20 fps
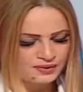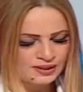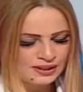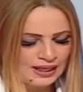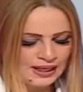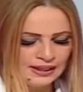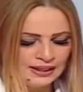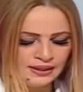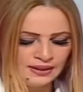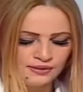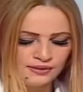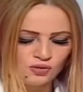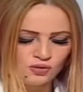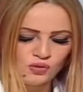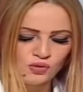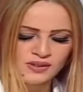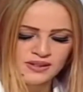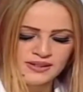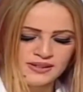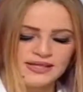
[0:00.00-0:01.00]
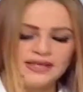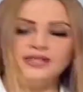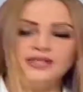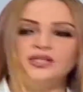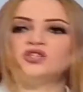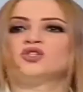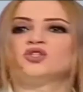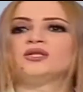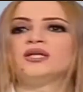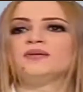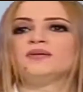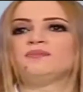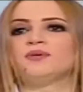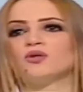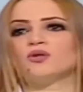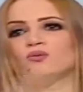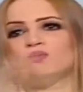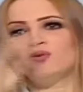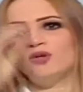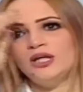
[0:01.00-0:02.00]
التونسي سعيدة جدا
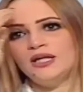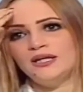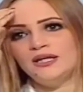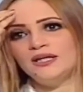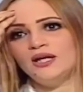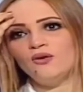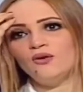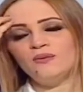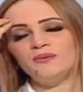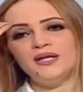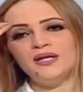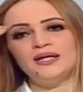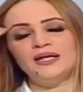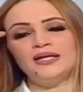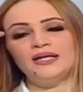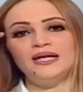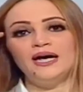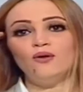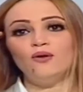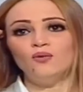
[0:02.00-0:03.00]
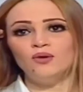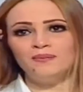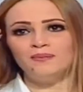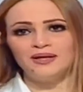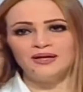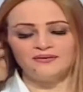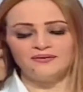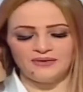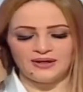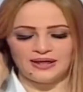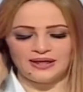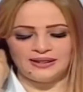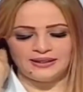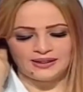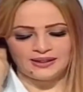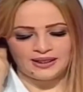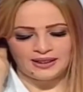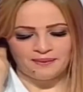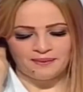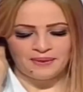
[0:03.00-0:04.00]
بقبولها للدعوة بتاعنا لأول مرة في قناة
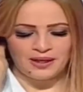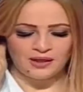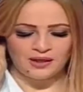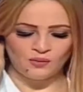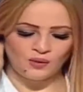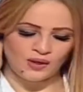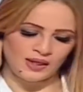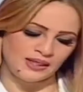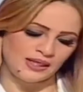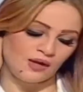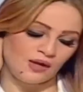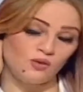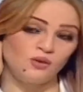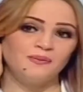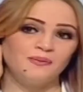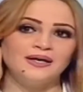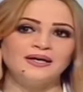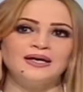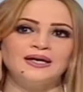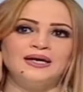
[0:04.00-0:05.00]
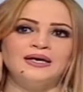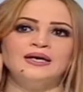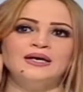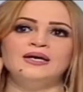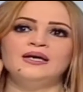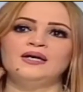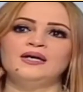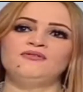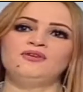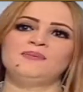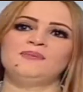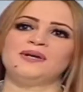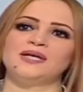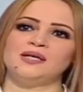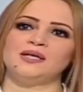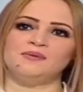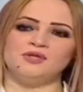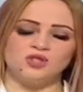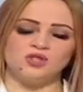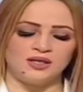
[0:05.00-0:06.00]
حنبال ولأول مرة في
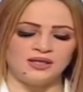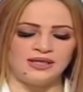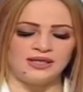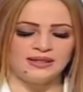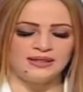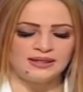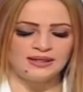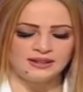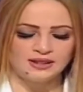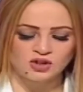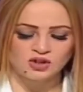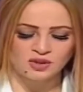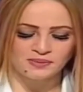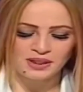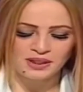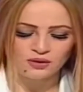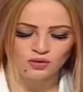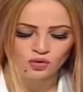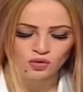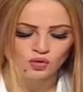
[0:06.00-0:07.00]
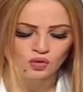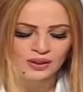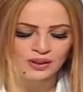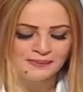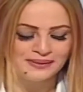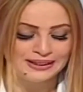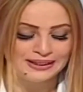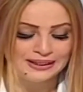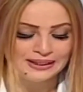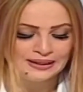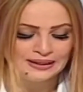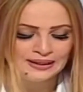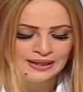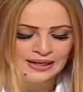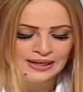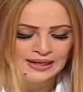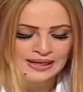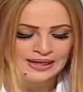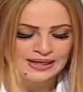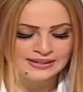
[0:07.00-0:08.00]
برنامج عيادة للجميع الدكتورة منال
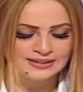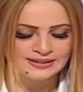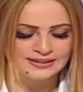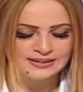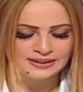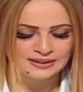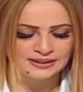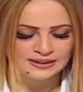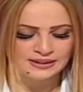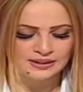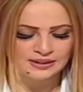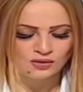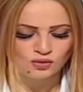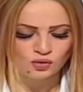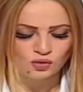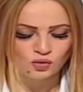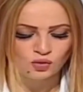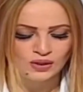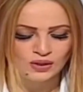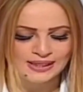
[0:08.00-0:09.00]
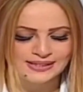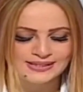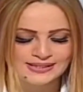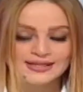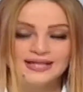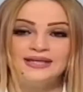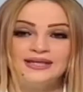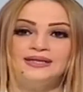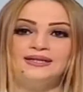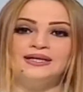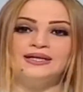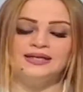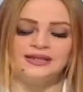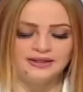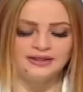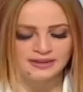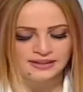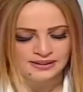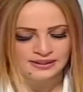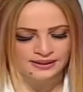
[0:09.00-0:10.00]
الزغيدي دكتورة
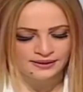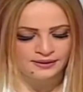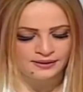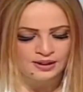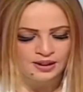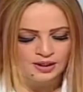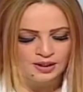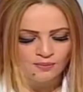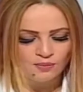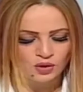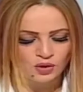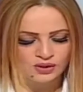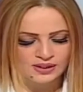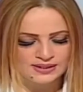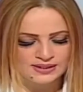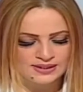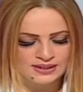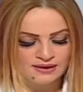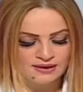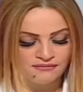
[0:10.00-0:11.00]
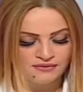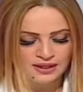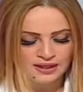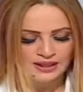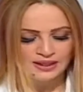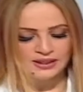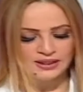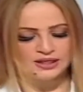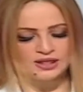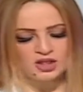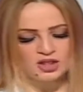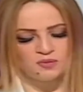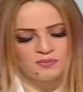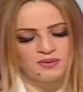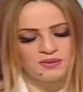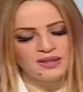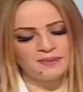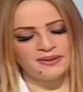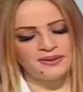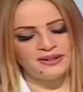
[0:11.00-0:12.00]
صيدلانية مختصة في العلاج
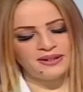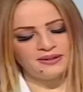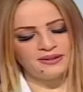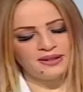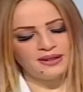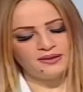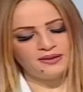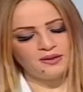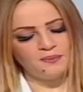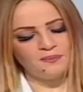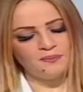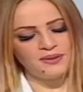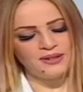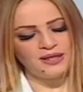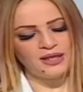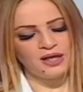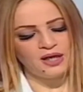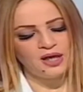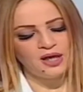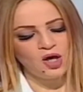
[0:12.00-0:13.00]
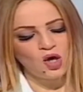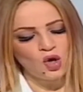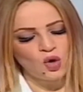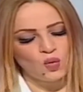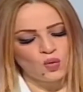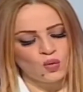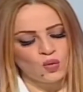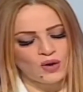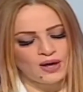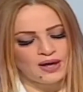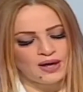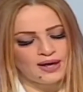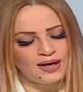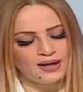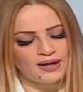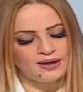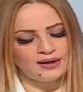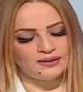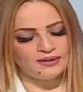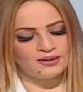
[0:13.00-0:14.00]
بالنباتات الطبية
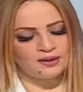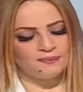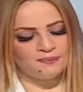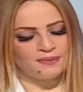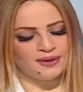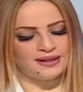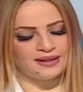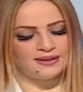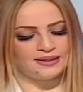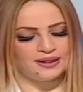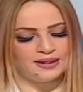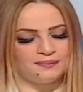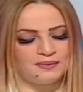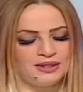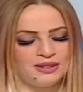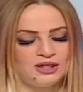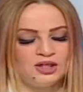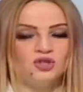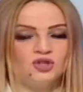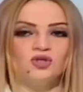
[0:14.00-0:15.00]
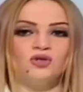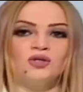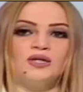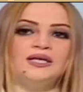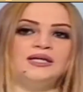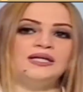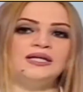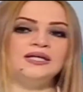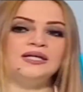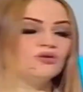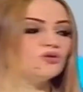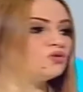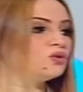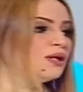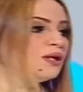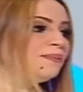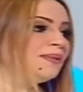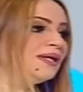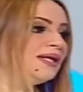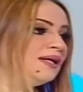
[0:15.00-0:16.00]
والطب التكميلي شكرا لك دكتورة
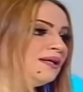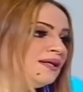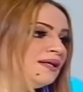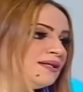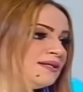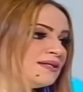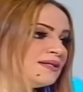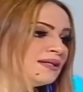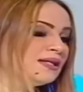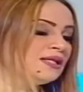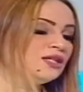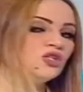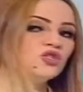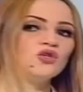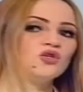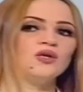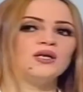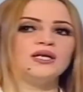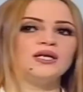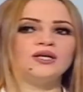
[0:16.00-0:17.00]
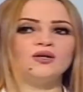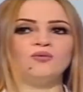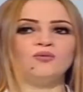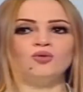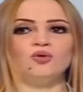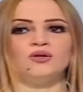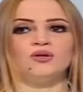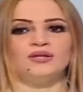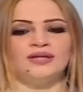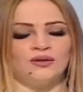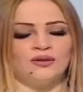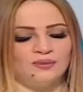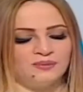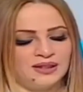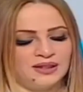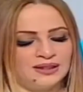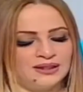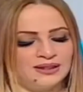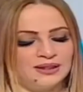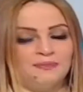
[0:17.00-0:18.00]
منال الزغيدي شكرا لقبولك الدعوة
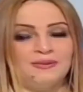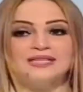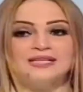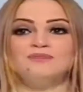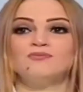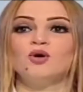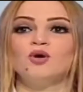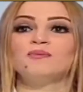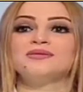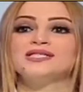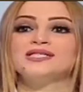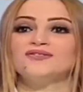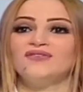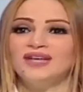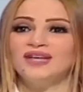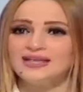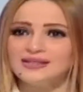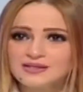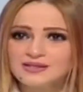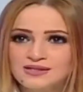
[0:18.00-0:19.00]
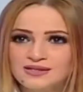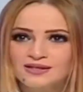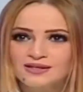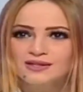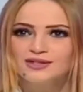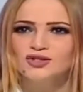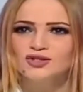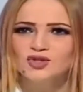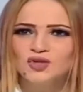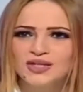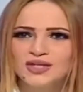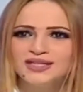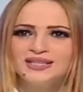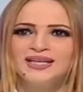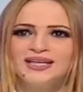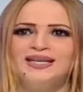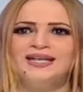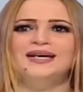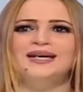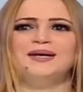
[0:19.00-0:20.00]
بتاعنا ديبلاسمون من صفاقس
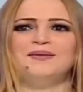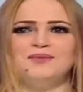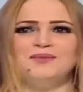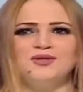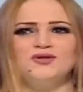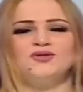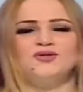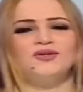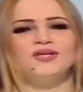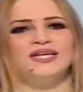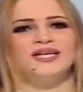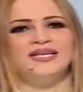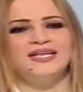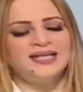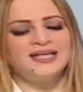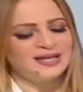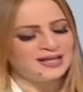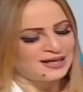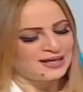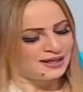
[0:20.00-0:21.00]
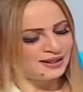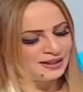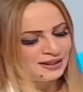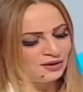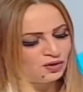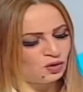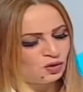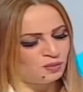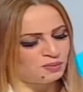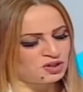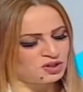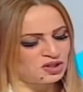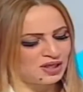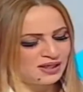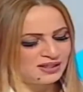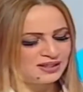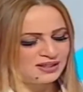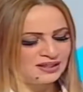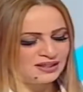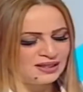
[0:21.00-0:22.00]
جاتنا بيان سور لهنا غيان كو باش
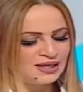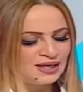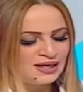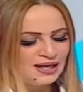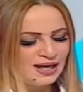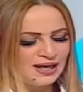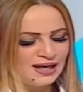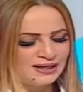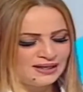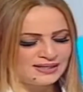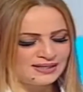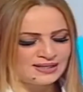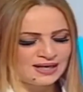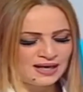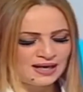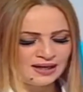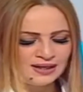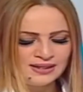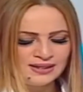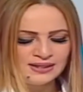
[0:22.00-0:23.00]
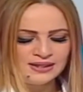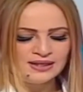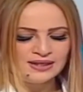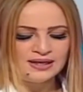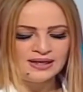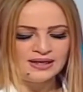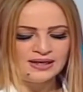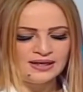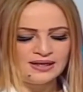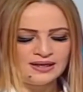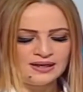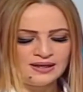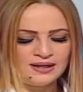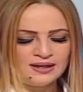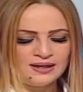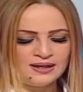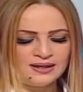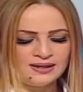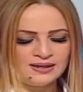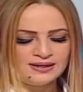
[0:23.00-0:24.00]
تعطي النصائح
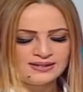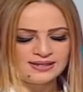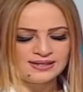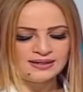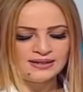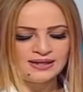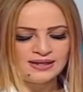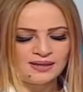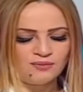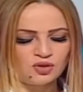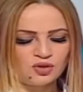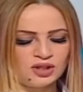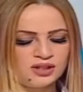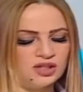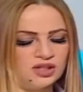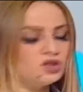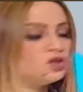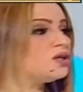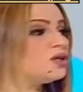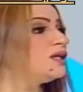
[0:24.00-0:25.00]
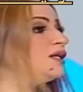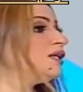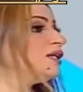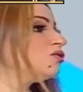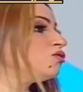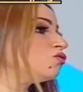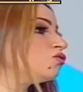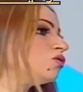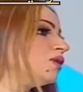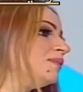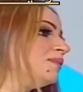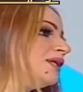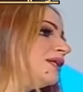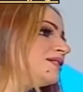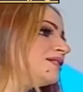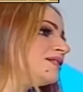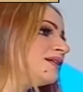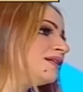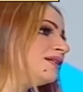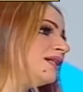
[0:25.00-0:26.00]
للساده المشاهدين شكرا لك دكتوره منال
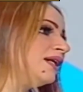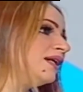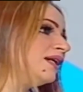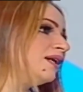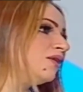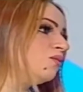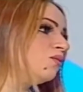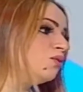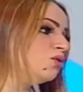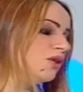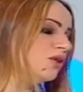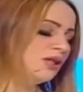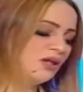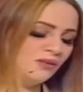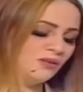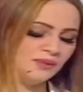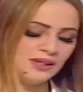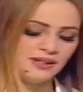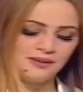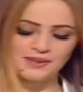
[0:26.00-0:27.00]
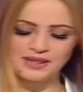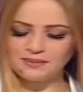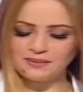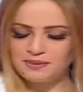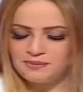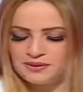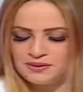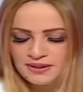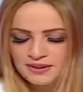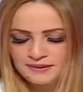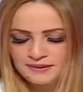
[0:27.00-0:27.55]
الزغيدي على قبولك الدعوه تاعنا مرحبا بك